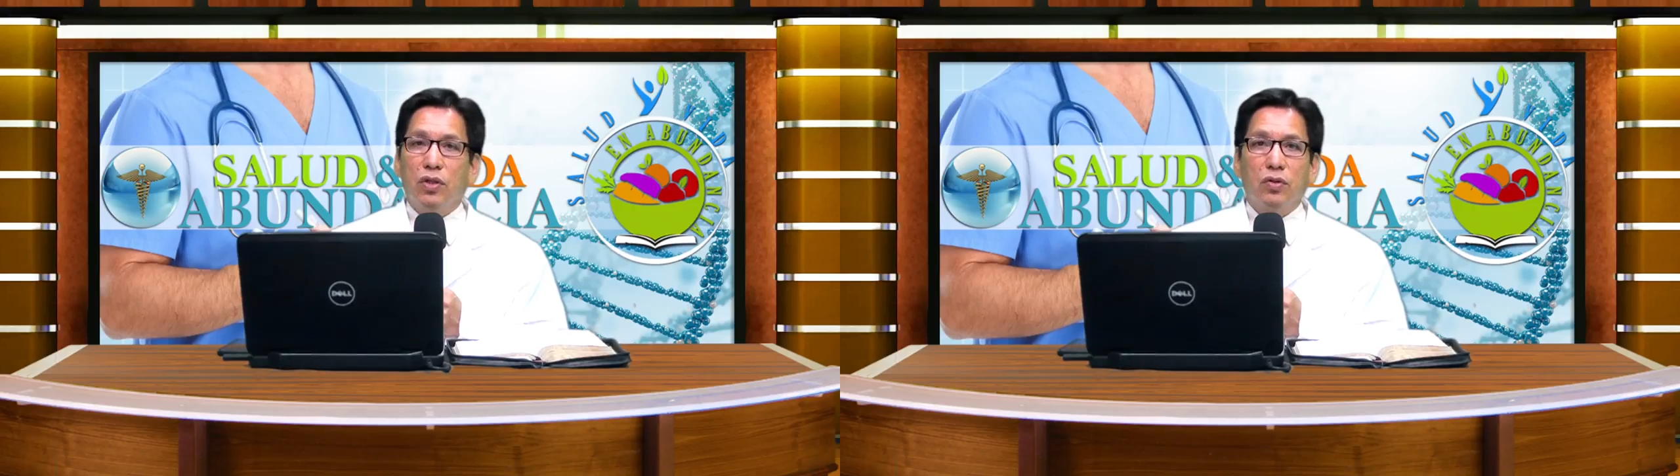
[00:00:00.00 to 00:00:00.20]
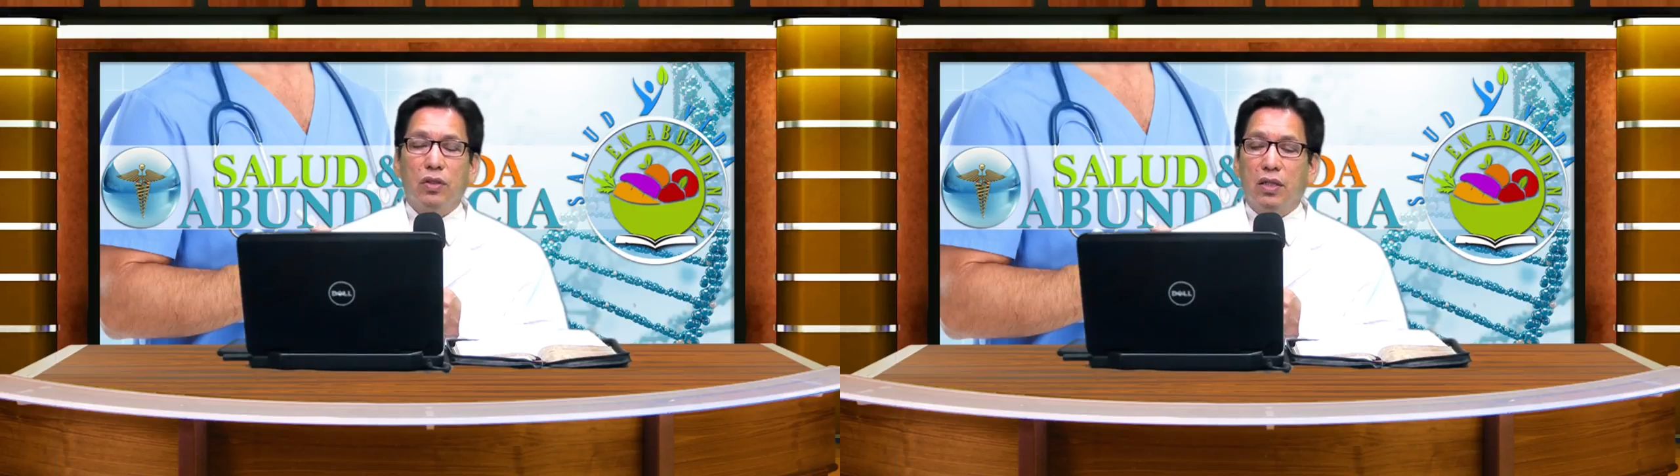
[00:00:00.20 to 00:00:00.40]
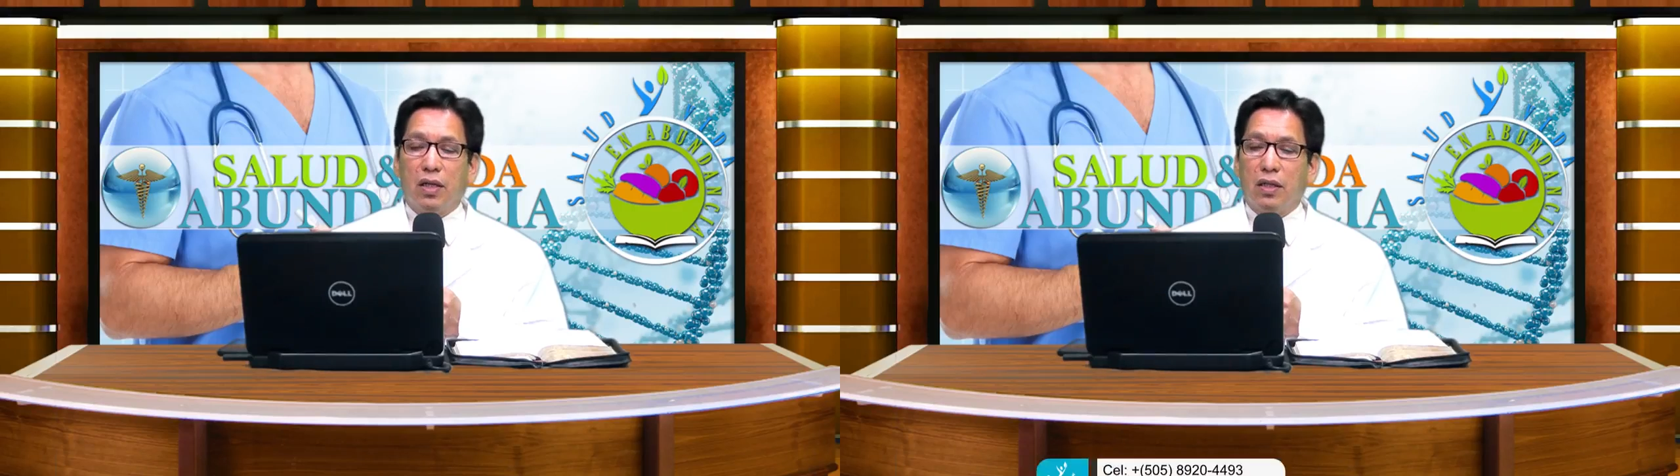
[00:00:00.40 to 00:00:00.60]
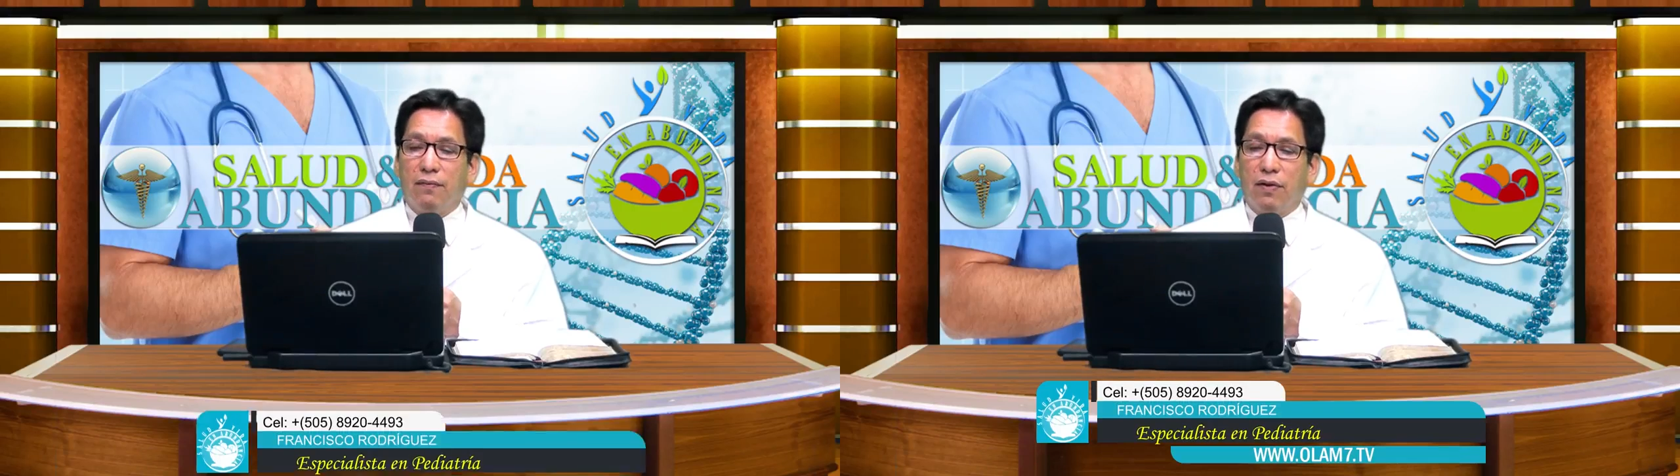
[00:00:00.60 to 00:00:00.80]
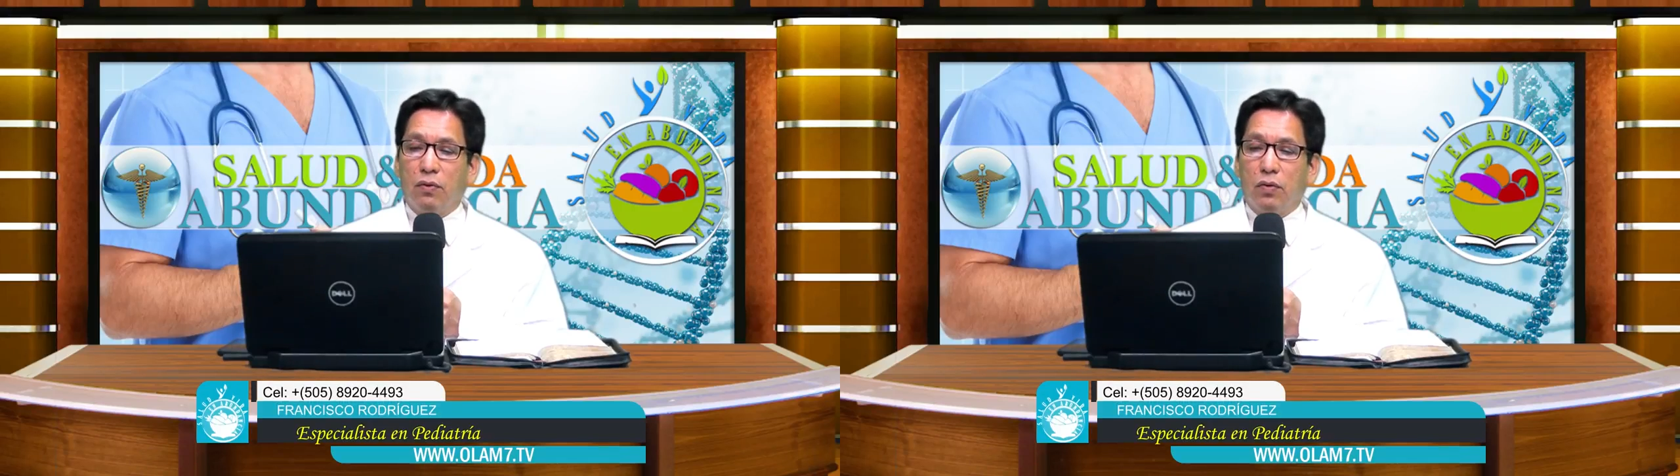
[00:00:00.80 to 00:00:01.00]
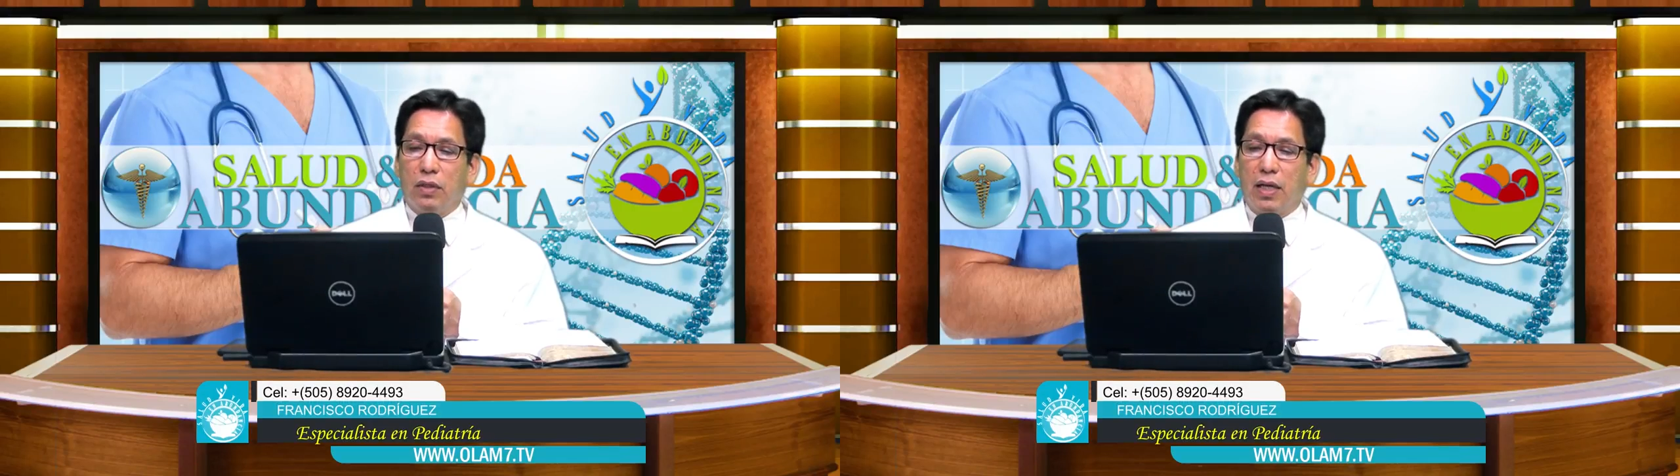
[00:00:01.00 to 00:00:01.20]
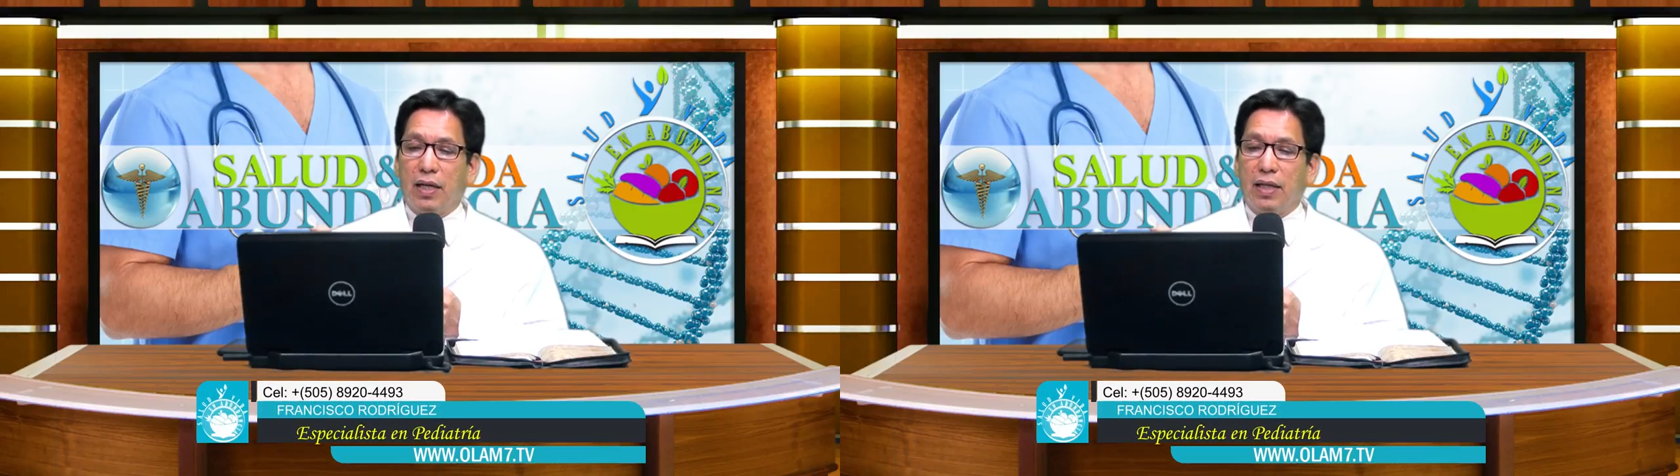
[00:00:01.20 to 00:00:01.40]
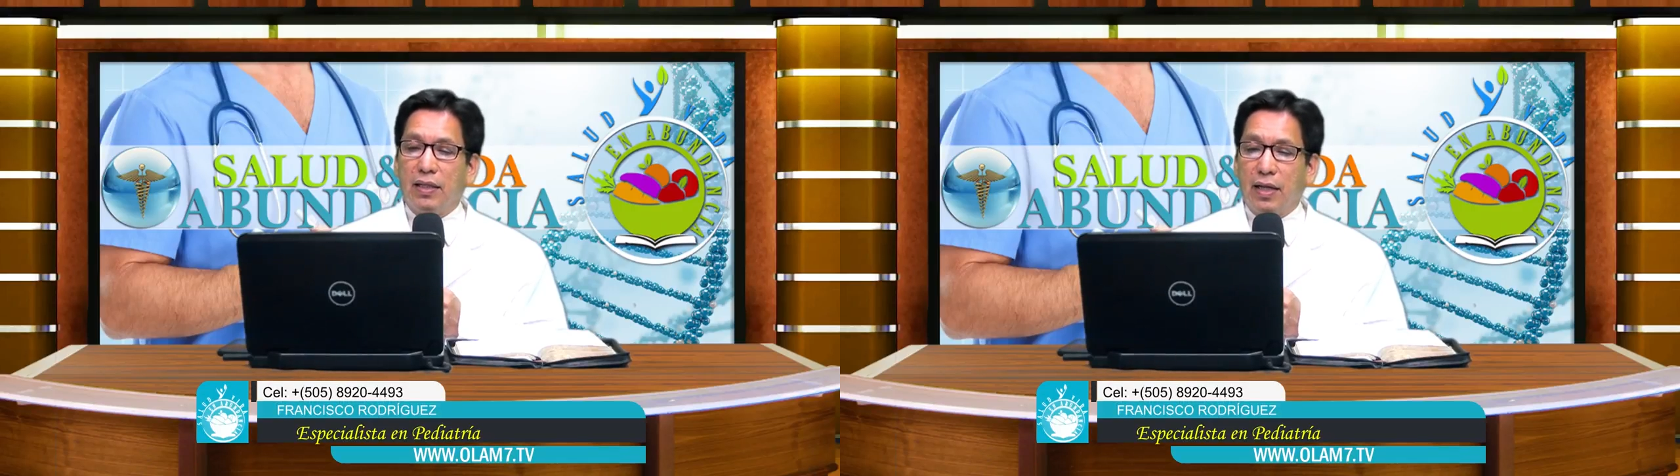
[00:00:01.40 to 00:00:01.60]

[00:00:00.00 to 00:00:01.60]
y no tener dificultad en el